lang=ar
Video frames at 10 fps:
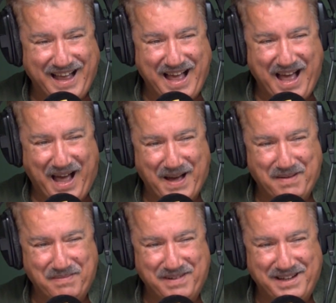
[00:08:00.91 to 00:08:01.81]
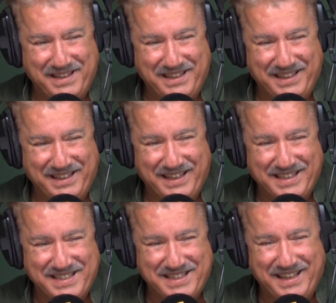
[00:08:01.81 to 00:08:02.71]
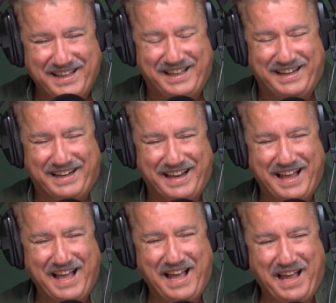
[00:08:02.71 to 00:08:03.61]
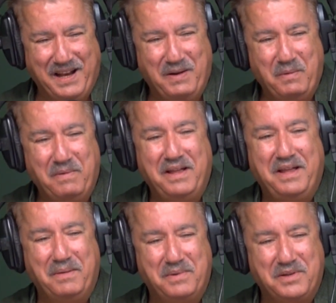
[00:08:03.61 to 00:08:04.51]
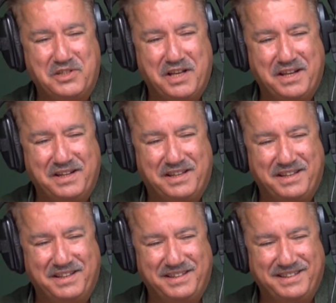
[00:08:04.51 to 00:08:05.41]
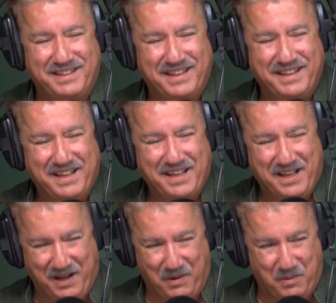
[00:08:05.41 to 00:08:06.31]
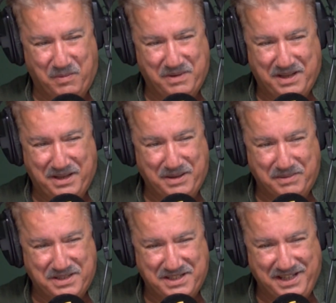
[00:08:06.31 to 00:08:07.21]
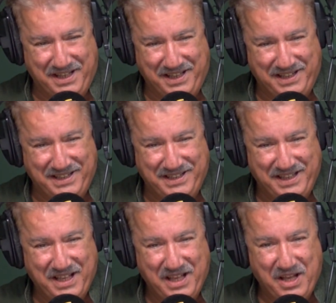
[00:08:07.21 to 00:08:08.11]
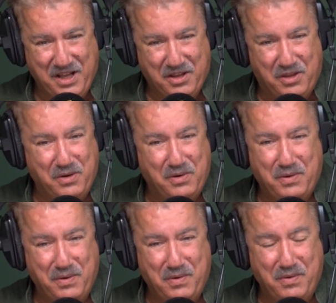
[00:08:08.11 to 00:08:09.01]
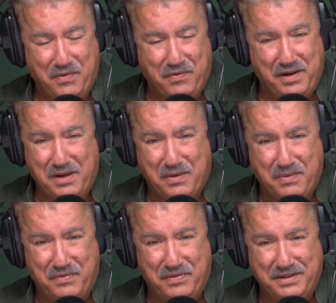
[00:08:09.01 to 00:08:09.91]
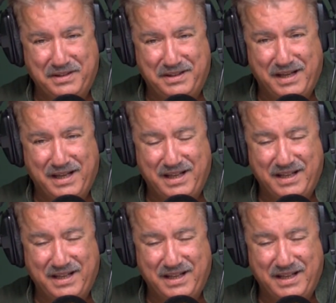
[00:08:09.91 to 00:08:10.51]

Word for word: حاملين الازهار حلو الباب الشرقي حلو الباب الشرقي ضيوف لكم في الدار